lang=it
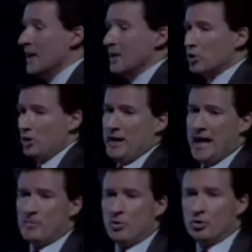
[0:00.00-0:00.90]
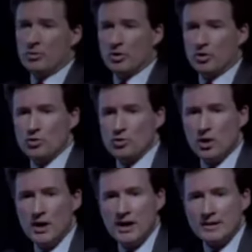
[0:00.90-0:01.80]
togliamo il numero chiuso
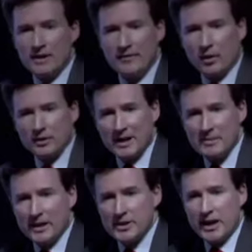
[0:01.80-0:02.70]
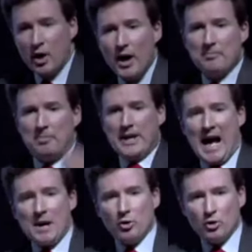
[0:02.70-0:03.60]
nelle facoltà di medicina o
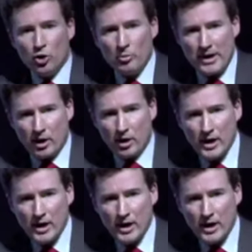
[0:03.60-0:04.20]
ampliamo il numero,